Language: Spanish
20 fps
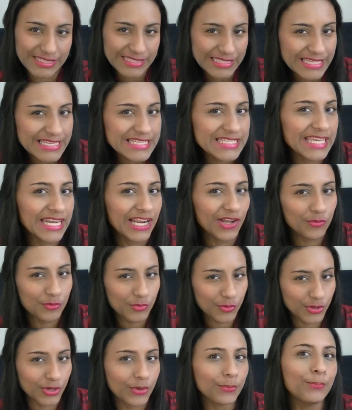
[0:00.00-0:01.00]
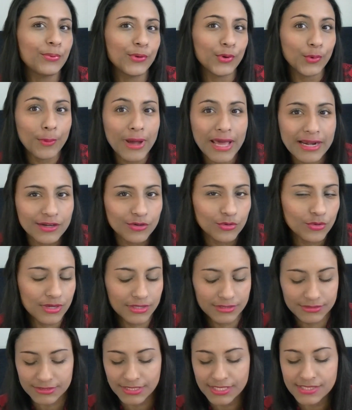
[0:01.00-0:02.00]
quisiera como probarlos
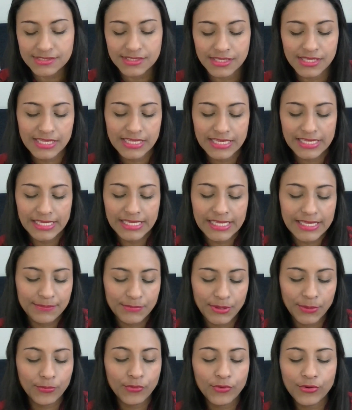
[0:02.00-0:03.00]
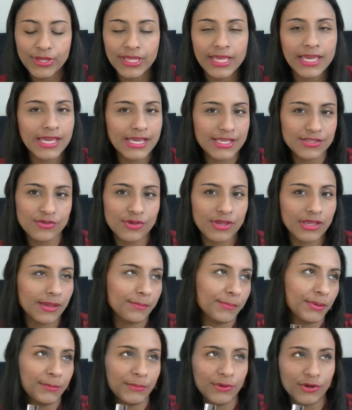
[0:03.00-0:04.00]
antes y me voy en eso de
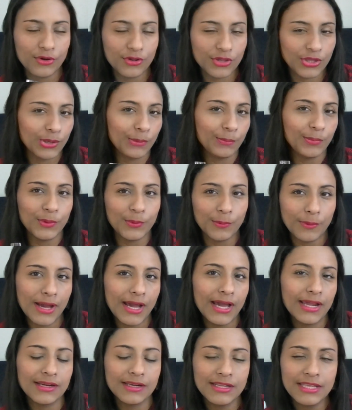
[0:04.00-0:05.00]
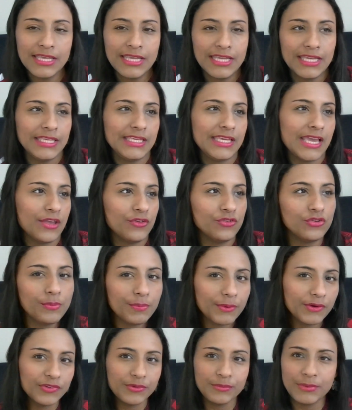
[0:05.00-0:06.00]
que primero lo quiero probar y hay
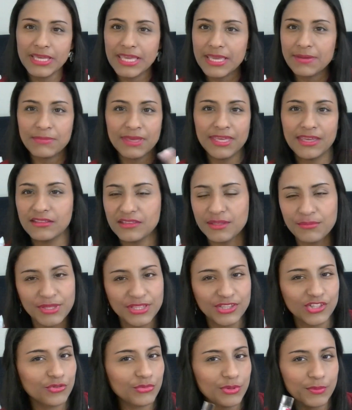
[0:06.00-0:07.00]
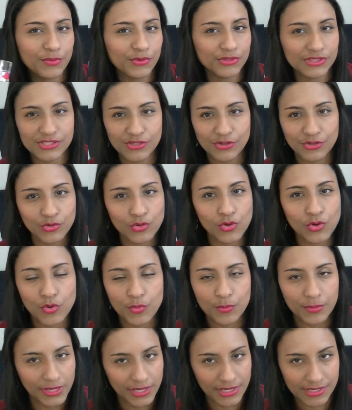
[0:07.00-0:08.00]
unos perfumes que inmediatamente no me importa si los tengo que
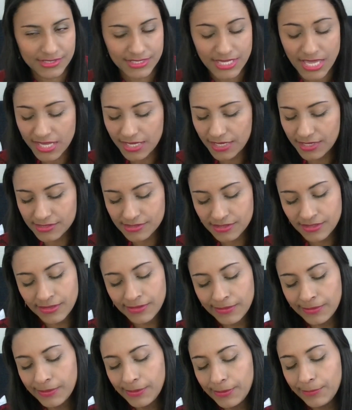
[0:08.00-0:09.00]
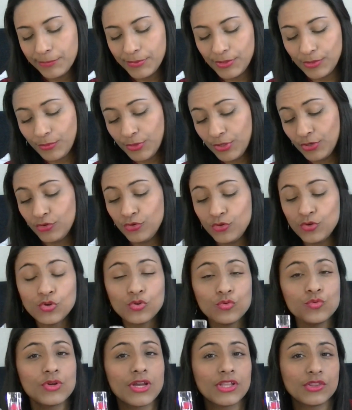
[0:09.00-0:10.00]
comprar a ciegas. Pero bueno,
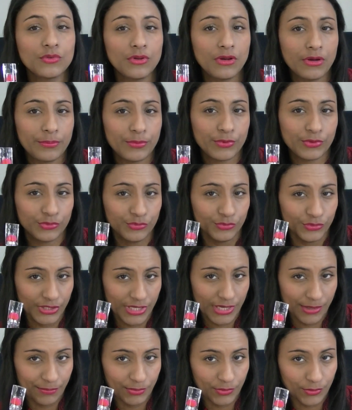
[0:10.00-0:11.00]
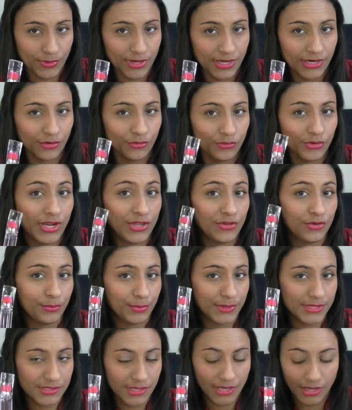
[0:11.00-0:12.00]
nunca tuve la oportunidad de probarlo el año
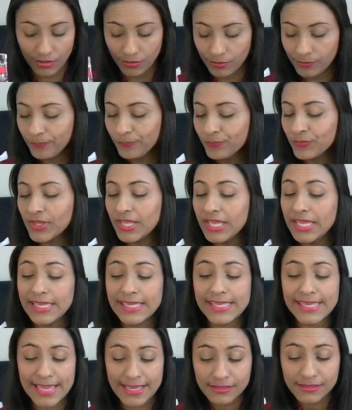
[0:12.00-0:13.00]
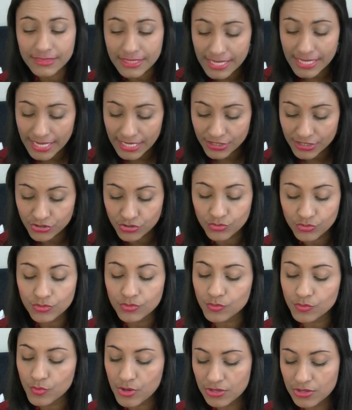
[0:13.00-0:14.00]
pasado. Y este
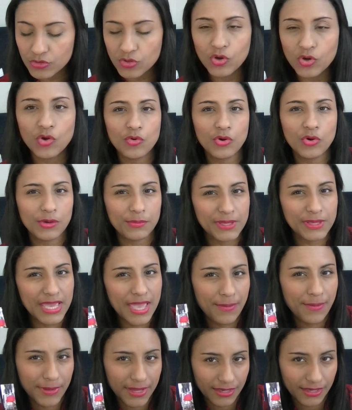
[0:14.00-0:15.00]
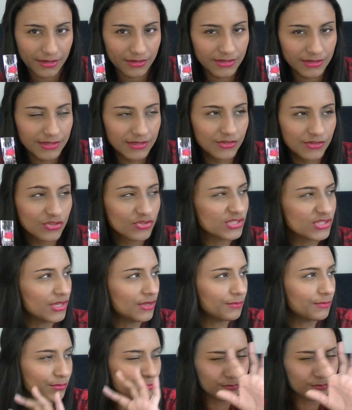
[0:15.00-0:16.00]
año, cuando volví a ver, no
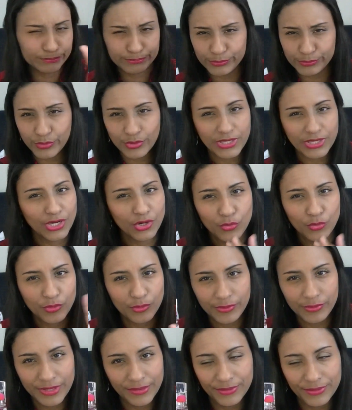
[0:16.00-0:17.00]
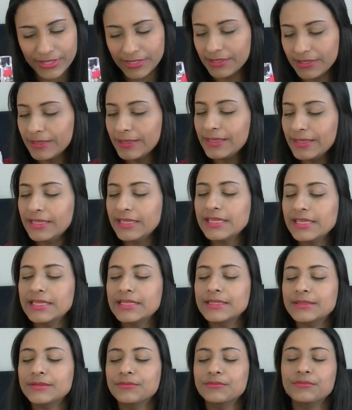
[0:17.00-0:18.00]
sé por qué lo volví a ver,
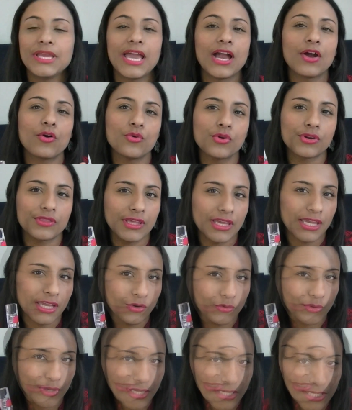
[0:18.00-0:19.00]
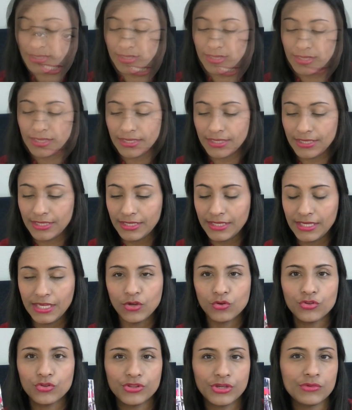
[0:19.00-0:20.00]
me acordé que lo quería. Eh,
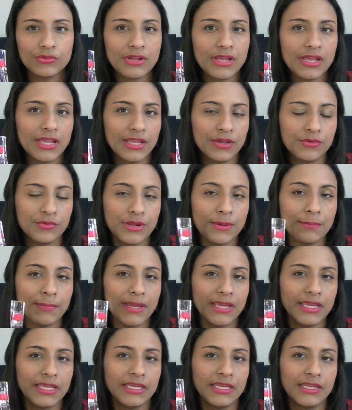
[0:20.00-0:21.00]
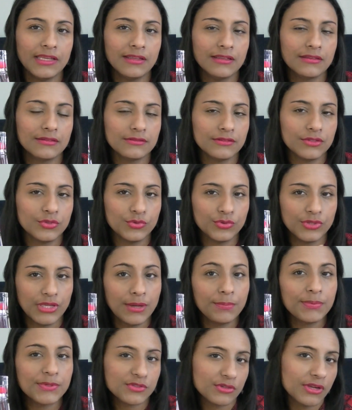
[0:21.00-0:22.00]
encontré una, en una página donde
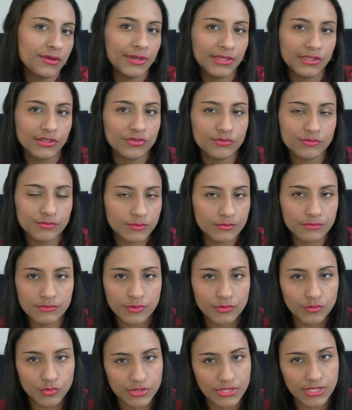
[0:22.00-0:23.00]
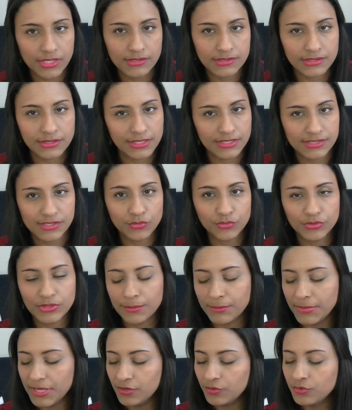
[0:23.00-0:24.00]
las personas venden cosas de segunda
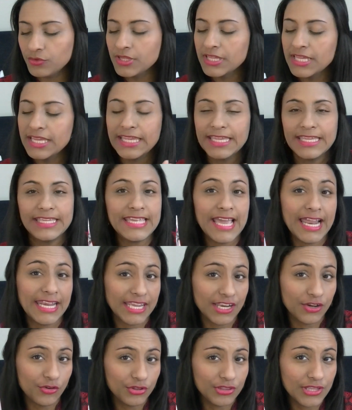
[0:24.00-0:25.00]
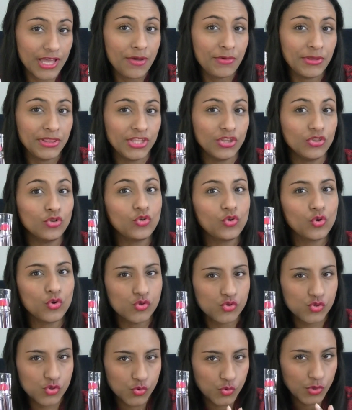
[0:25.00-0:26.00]
mano y alguien lo estaba vendiendo
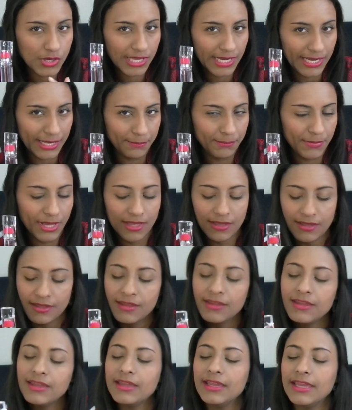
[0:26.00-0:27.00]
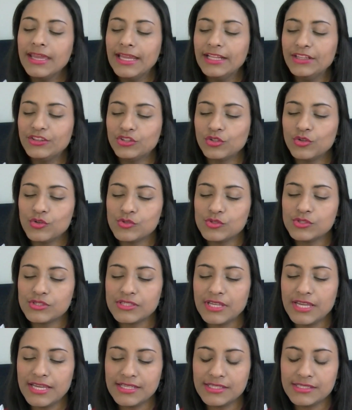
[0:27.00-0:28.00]
con su crema.
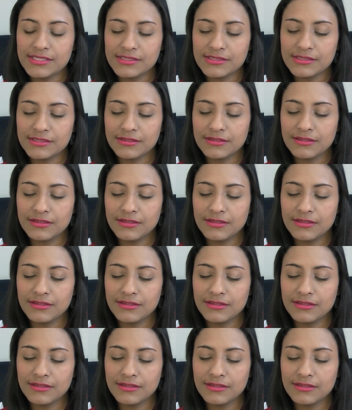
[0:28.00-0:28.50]
Entonces